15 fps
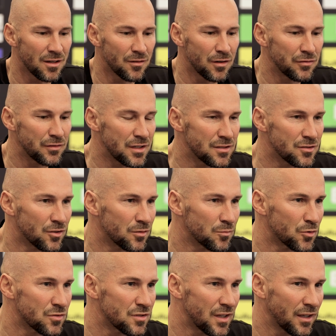aber auf das sollten
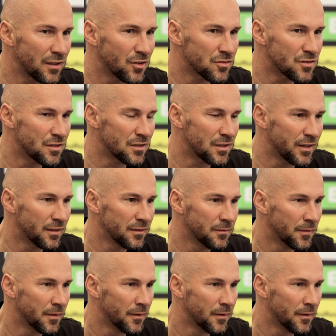wir uns nicht konzentrieren.